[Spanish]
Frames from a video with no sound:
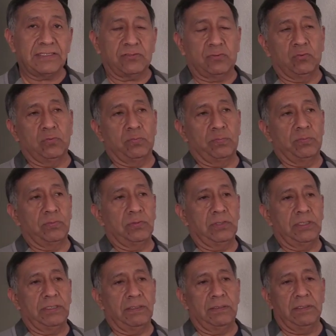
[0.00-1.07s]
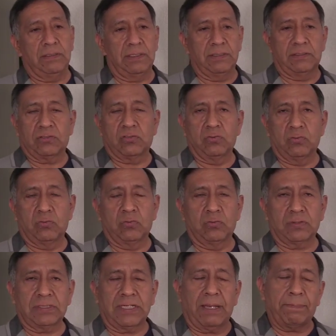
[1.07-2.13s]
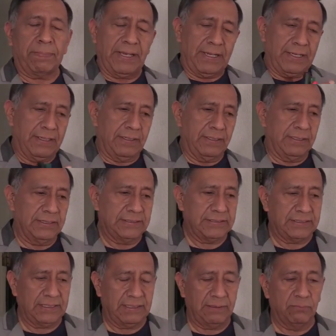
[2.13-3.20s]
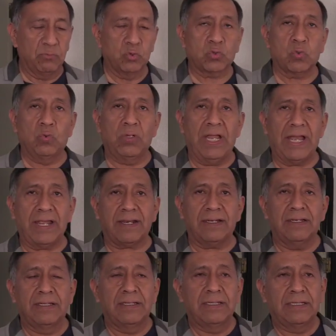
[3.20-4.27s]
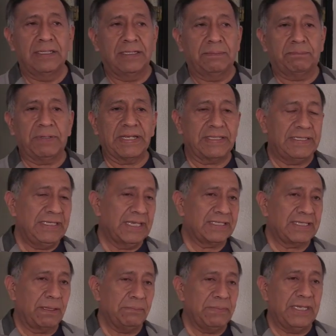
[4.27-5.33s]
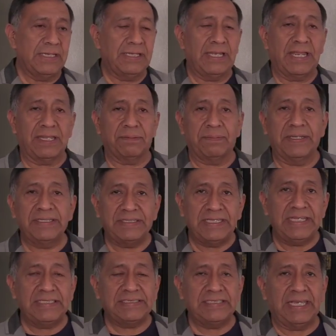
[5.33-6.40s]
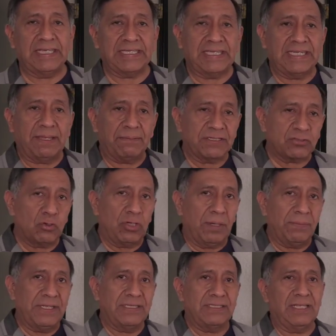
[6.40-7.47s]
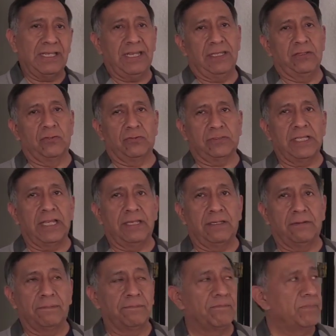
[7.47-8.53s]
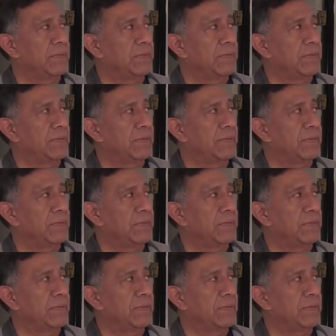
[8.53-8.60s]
eh, su, capa este, muscular, perdía también la adventicia y quedaba solamente el endotelio.